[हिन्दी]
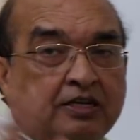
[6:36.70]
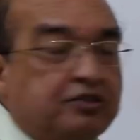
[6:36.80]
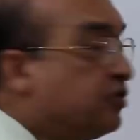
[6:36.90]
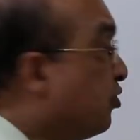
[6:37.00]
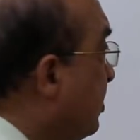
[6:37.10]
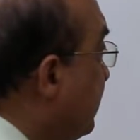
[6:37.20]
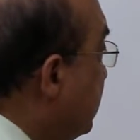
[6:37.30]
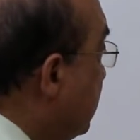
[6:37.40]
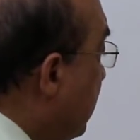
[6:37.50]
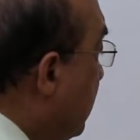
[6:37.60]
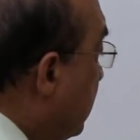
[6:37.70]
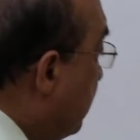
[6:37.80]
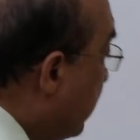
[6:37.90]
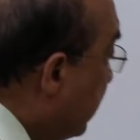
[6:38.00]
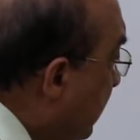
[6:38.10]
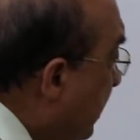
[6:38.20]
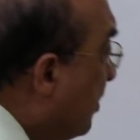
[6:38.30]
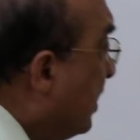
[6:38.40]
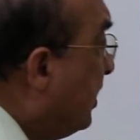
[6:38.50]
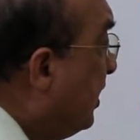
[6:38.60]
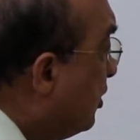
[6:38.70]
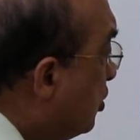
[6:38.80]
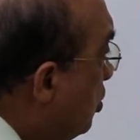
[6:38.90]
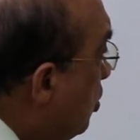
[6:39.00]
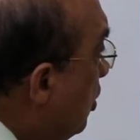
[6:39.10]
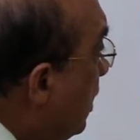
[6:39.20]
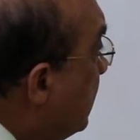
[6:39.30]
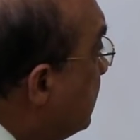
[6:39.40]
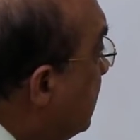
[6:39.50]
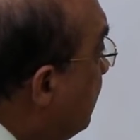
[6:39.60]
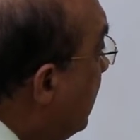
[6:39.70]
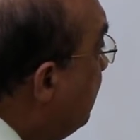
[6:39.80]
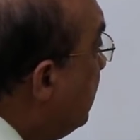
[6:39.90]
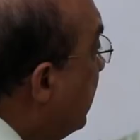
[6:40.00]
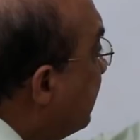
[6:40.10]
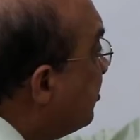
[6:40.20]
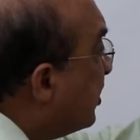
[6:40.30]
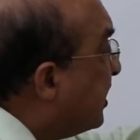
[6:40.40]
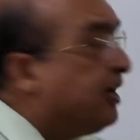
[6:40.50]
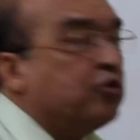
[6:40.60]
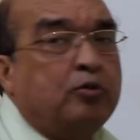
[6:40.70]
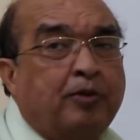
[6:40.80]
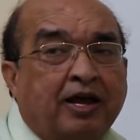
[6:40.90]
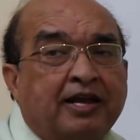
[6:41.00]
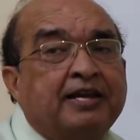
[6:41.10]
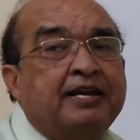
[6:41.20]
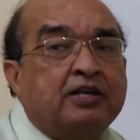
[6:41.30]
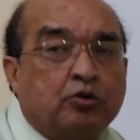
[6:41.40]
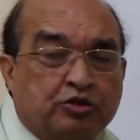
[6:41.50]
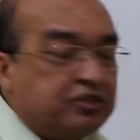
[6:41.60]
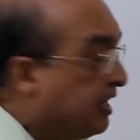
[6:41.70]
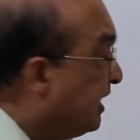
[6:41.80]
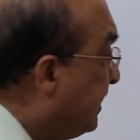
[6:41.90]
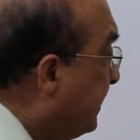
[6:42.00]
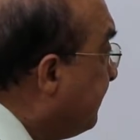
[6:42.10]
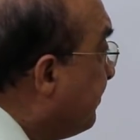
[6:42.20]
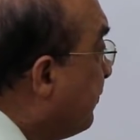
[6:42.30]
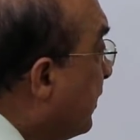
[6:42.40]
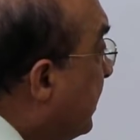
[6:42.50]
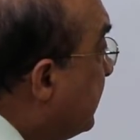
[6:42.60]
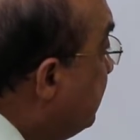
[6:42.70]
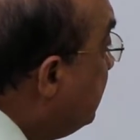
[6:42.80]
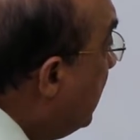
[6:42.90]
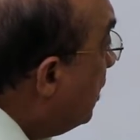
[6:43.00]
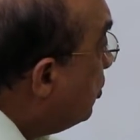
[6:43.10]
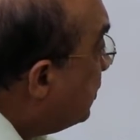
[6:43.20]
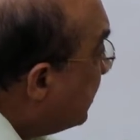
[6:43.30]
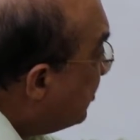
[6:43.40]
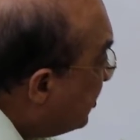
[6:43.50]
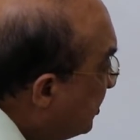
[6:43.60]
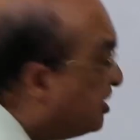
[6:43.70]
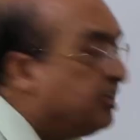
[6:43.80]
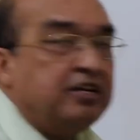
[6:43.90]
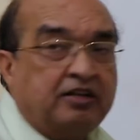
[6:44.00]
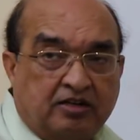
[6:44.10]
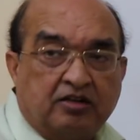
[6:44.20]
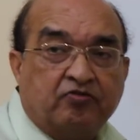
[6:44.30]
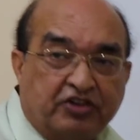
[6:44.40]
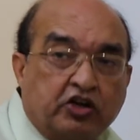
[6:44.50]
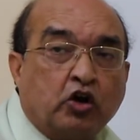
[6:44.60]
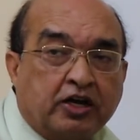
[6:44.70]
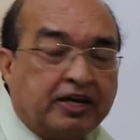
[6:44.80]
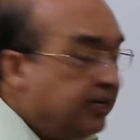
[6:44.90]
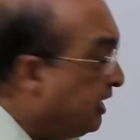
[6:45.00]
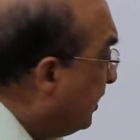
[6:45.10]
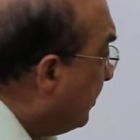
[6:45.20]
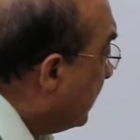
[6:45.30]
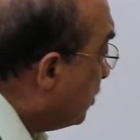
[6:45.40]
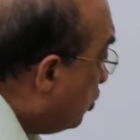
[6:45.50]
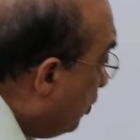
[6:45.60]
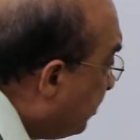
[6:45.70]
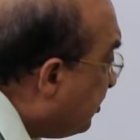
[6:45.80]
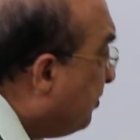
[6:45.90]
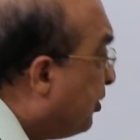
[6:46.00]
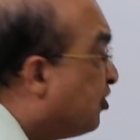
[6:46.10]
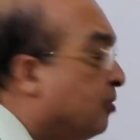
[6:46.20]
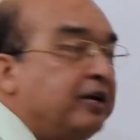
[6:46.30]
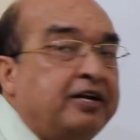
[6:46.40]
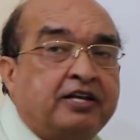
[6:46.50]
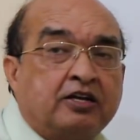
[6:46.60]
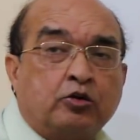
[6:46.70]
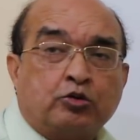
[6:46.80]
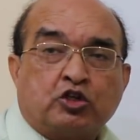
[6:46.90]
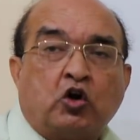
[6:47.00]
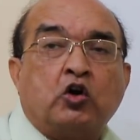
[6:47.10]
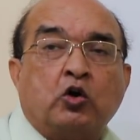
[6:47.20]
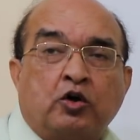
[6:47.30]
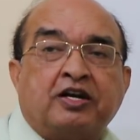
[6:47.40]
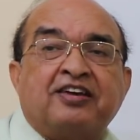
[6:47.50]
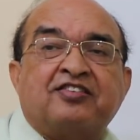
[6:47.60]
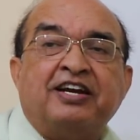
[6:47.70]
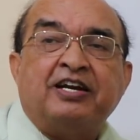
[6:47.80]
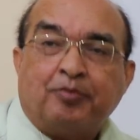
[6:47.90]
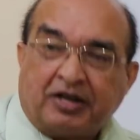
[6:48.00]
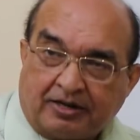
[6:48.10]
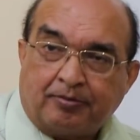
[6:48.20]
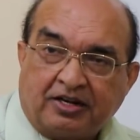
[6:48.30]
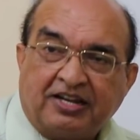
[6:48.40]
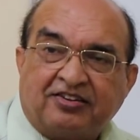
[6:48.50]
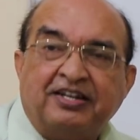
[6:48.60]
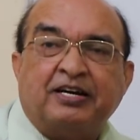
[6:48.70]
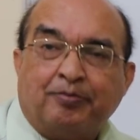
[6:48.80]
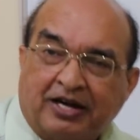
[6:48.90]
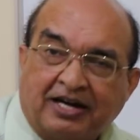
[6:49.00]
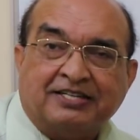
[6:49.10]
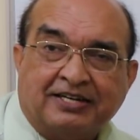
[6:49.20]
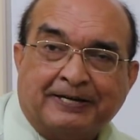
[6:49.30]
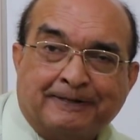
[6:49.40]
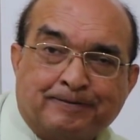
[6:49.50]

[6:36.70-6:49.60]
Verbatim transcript: जिसको समझना पड़ेगा एक तो जब आप टैक्स रेट को बढ़ाएंगे या कुछ करेंगे या कुछ कंसेशन विड्रॉ करेंगे तो इसकी पॉसिबिलिटी है कि कुछ और लोग टैक्स नेट मार टैक्स नेट में आ जाएं